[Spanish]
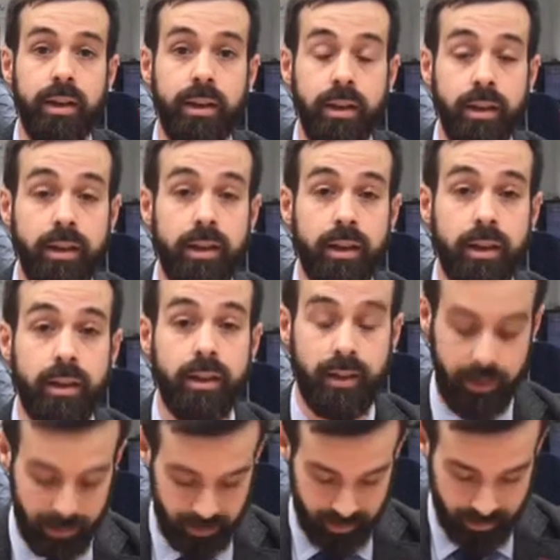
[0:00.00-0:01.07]
y que
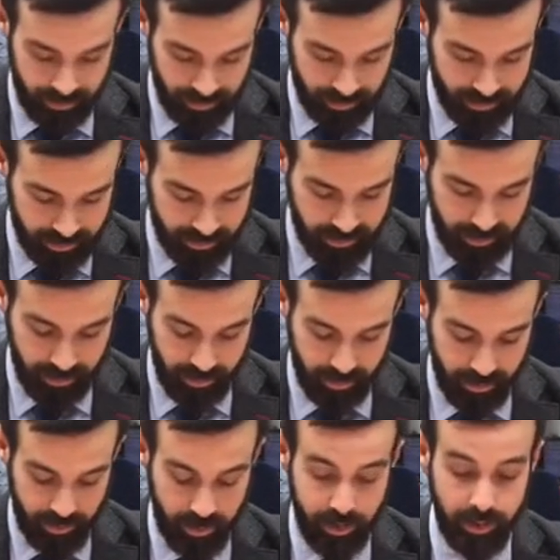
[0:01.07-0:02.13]
eh, este
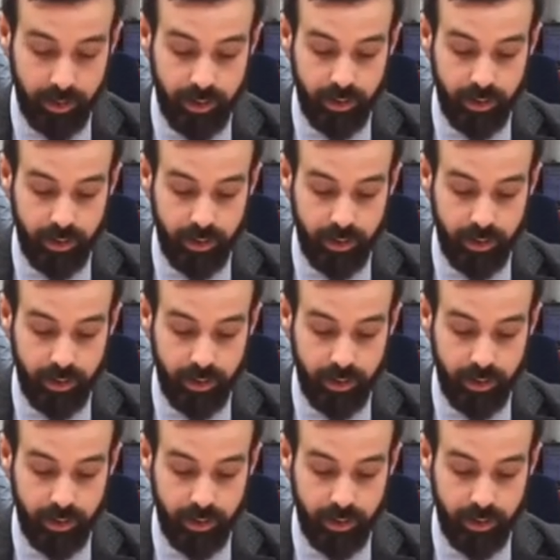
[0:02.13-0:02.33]
eh,